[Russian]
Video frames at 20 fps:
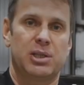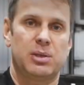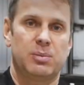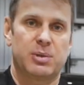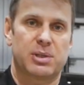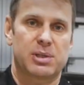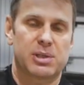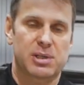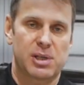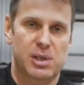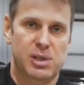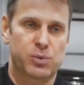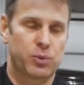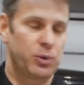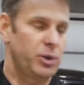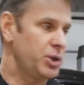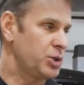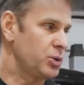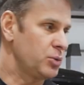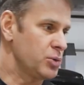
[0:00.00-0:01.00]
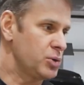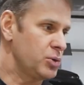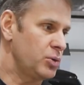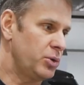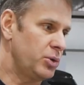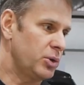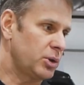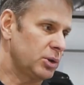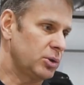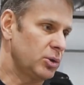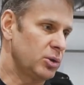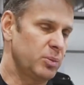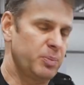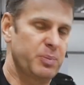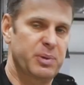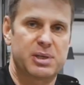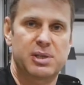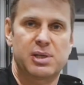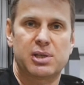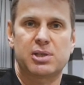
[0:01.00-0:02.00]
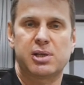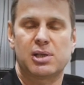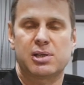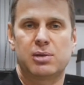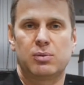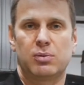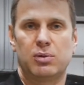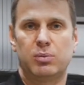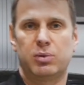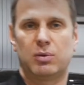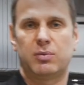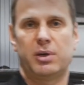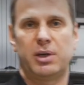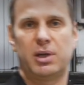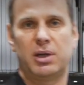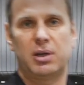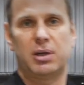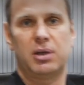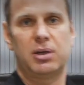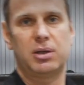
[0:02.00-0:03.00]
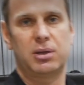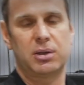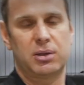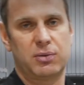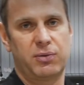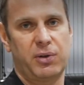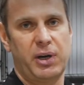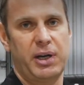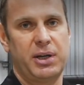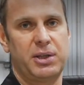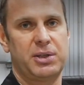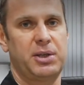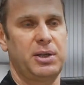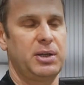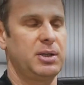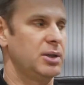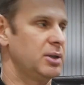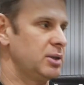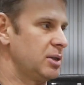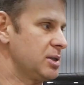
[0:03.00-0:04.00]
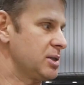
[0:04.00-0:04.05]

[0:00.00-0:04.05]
Хотел бы рассказать свою личную историю, которая произошла со мной буквально два или три дня